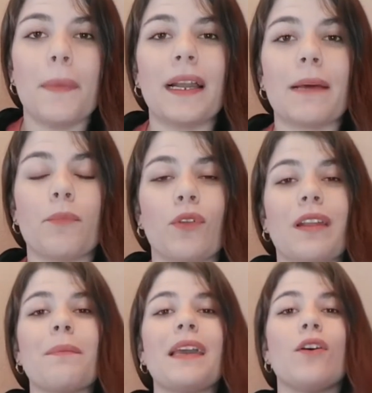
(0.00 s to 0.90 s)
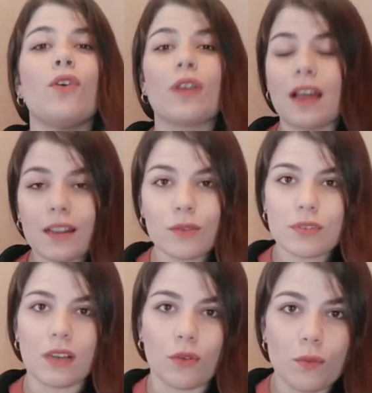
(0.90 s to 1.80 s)
para poder mejorar tu
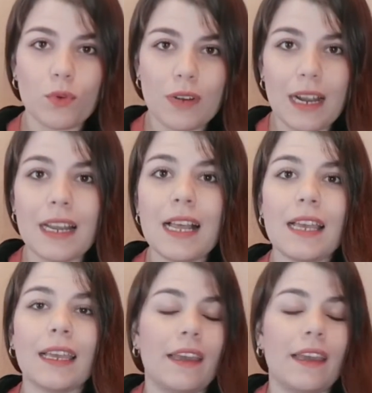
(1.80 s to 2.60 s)
salud bucal,